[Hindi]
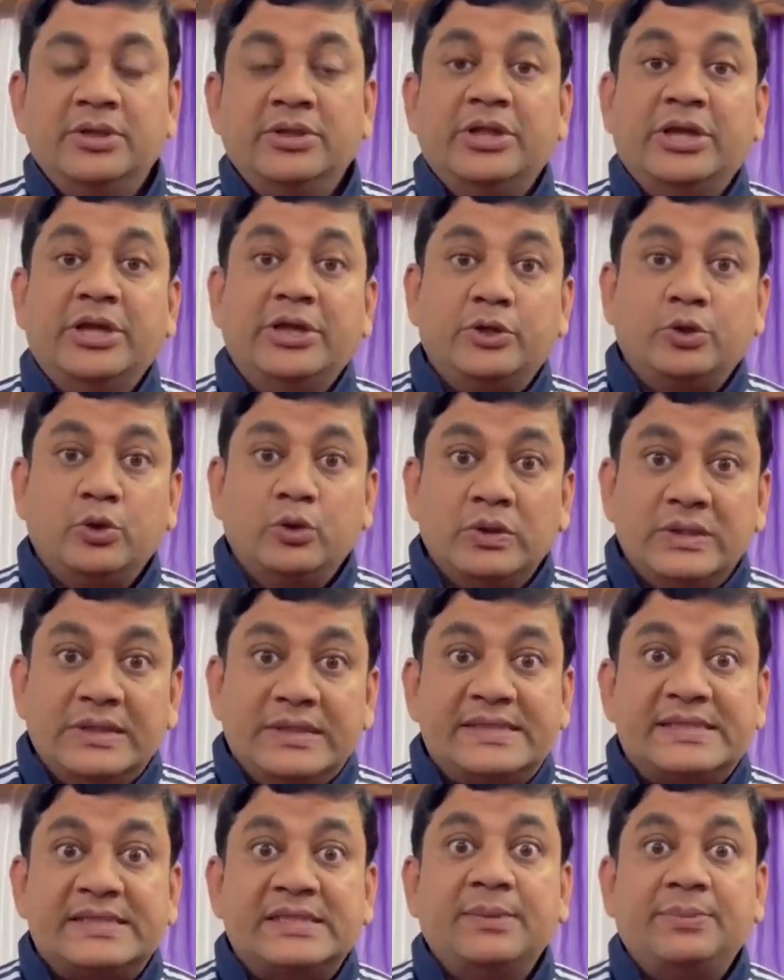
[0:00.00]
नहीं तो
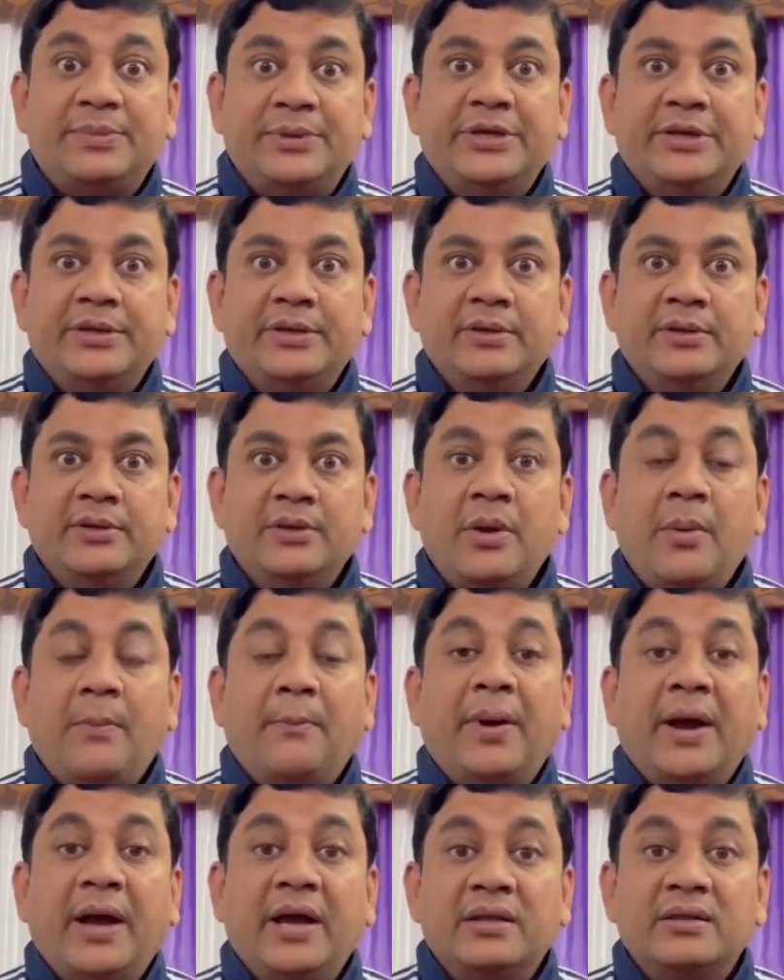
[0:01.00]
इससे भी
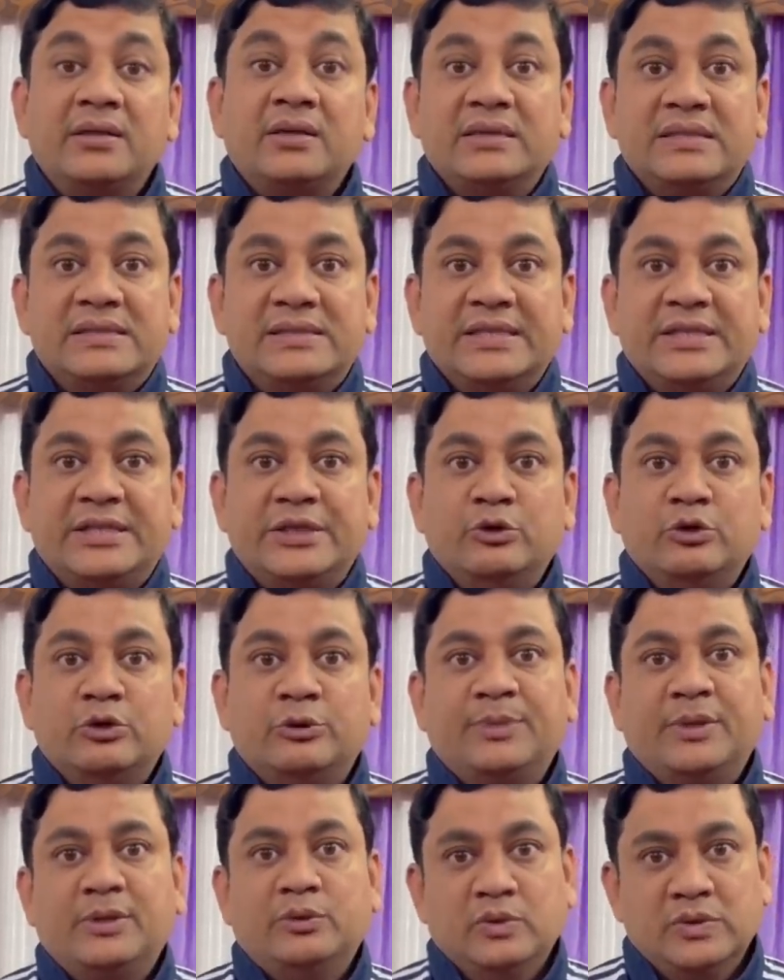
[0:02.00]
भयानक स्थिति
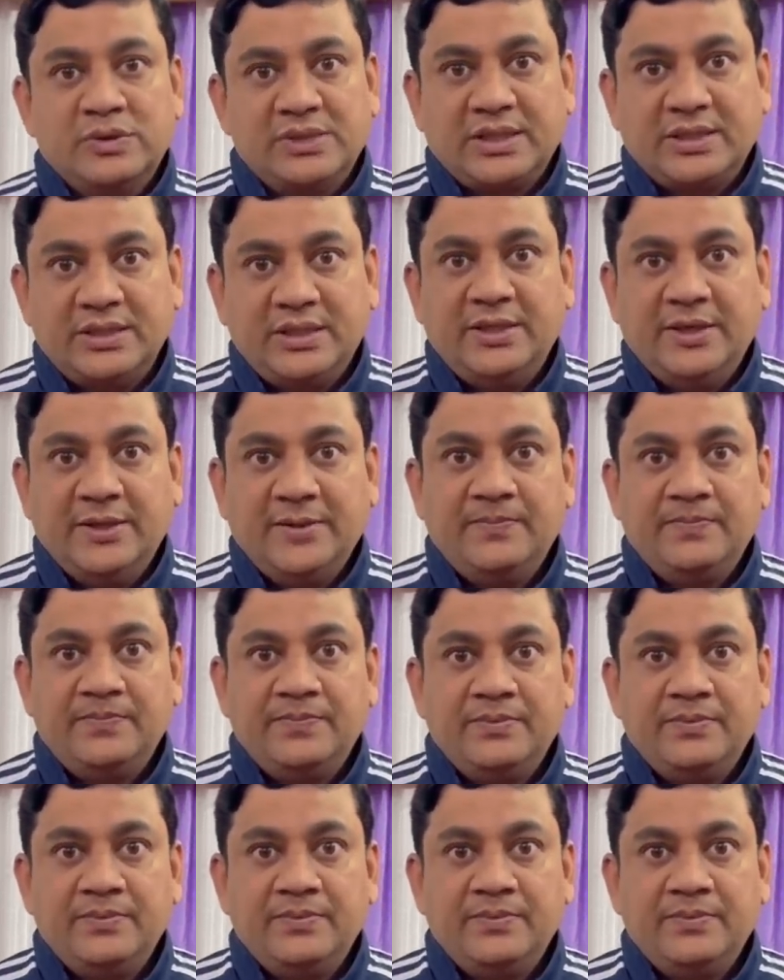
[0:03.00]
उत्पन्न हो सकती है